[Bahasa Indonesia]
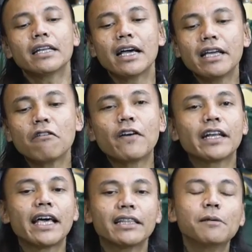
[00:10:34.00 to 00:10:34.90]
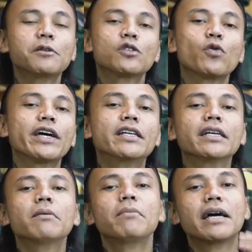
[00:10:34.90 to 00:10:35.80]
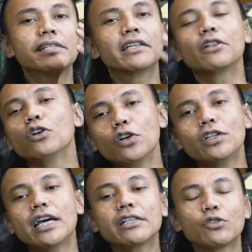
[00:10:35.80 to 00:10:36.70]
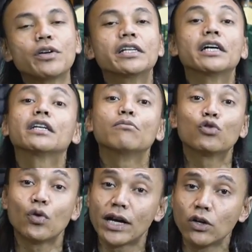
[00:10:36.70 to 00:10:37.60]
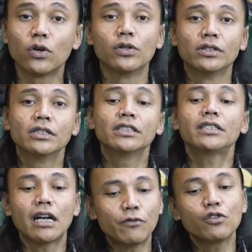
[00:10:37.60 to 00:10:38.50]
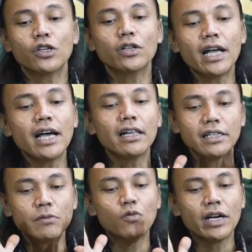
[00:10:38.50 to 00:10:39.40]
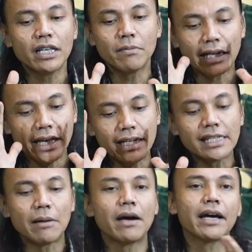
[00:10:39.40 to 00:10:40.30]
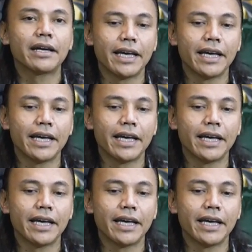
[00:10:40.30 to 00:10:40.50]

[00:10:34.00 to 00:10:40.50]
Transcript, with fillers: harga yang variatif sesuai dengan budget lo dan sesuai dengan kebutuhan lo secara fungsional semuanya mereka ini sama